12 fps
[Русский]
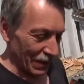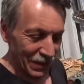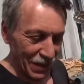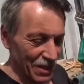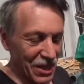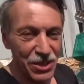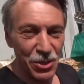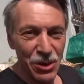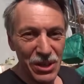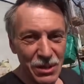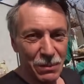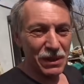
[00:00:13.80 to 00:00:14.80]
Даже еще
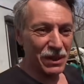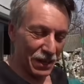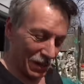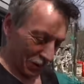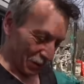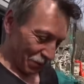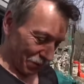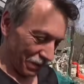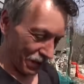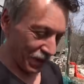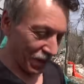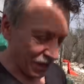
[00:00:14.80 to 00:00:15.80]
не смотрел, но
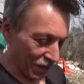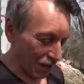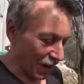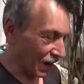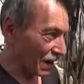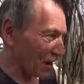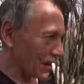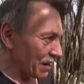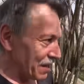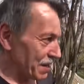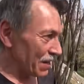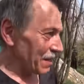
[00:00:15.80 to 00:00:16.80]
увидите как.
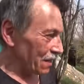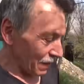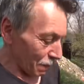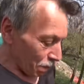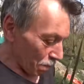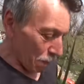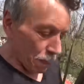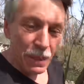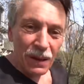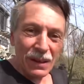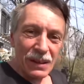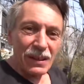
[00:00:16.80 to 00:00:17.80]
И
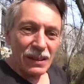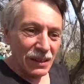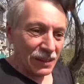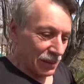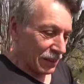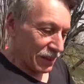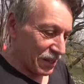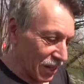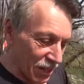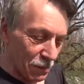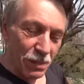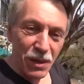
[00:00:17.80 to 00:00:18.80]

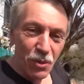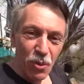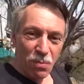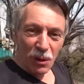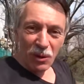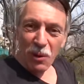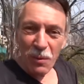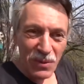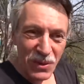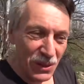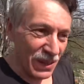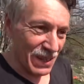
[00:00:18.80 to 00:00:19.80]
Сейчас бегу, потом
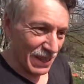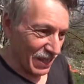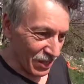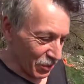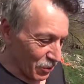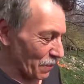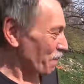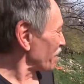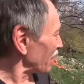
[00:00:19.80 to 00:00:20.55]
все расскажу.